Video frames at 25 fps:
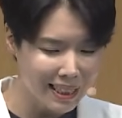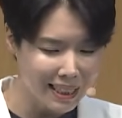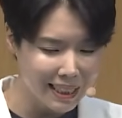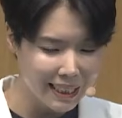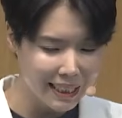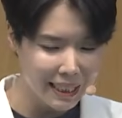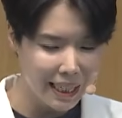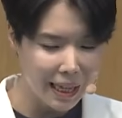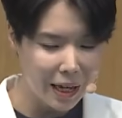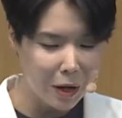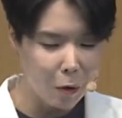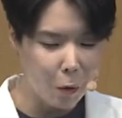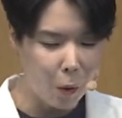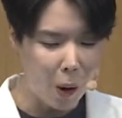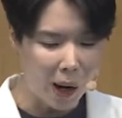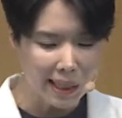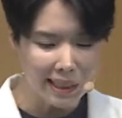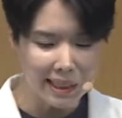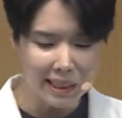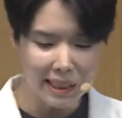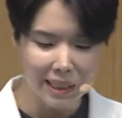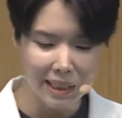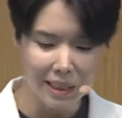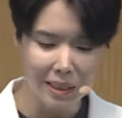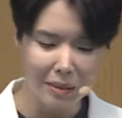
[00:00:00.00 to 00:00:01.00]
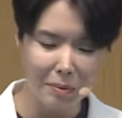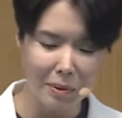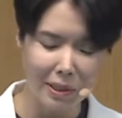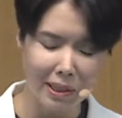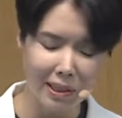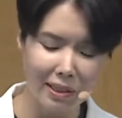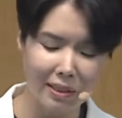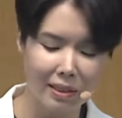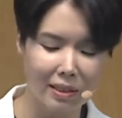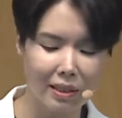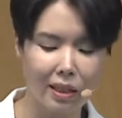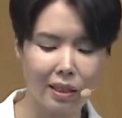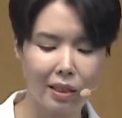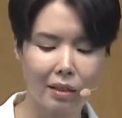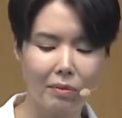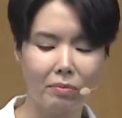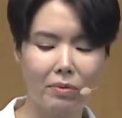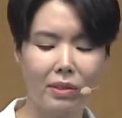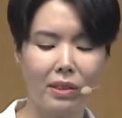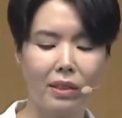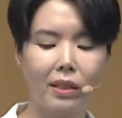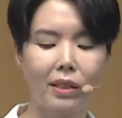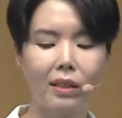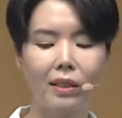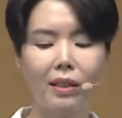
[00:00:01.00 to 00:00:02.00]
뜻에 관심이 있는
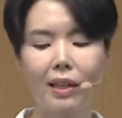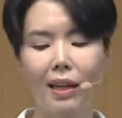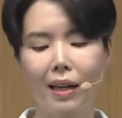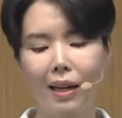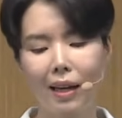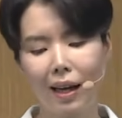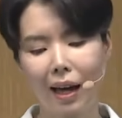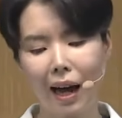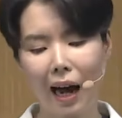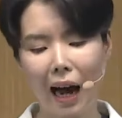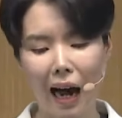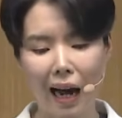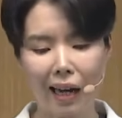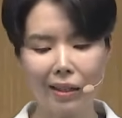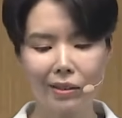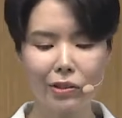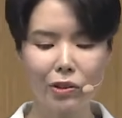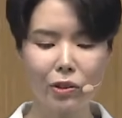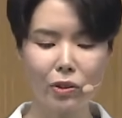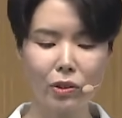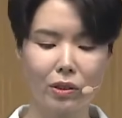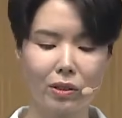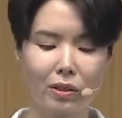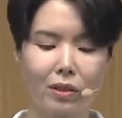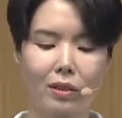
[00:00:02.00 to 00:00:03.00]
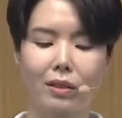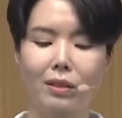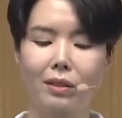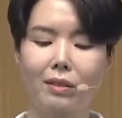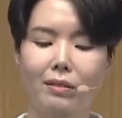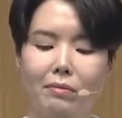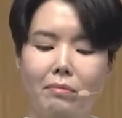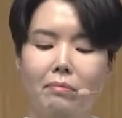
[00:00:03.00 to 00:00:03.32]
사람들이 아니었어요.